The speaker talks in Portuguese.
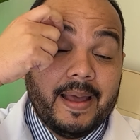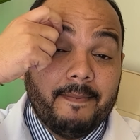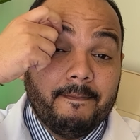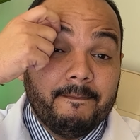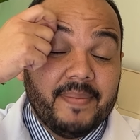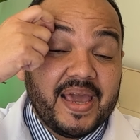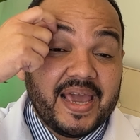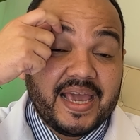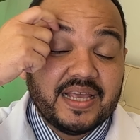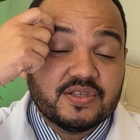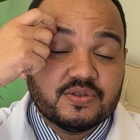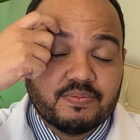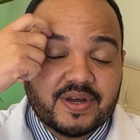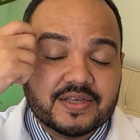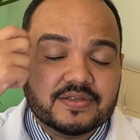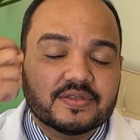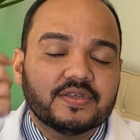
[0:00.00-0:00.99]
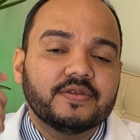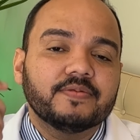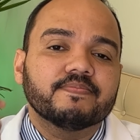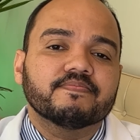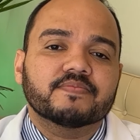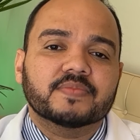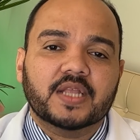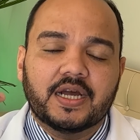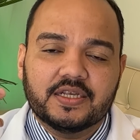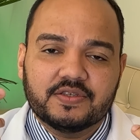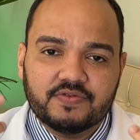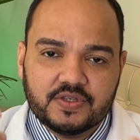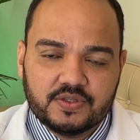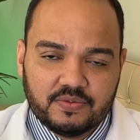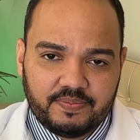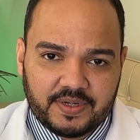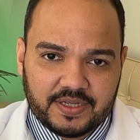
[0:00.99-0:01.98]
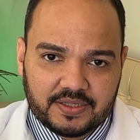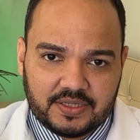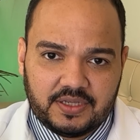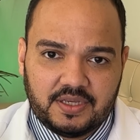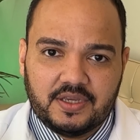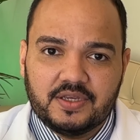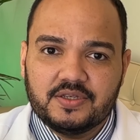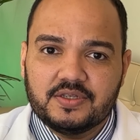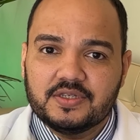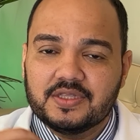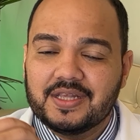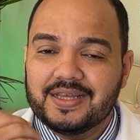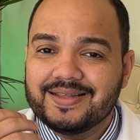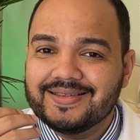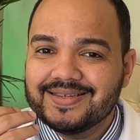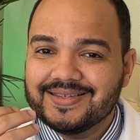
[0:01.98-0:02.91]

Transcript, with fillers: Mesmo assim, às vezes o paciente né,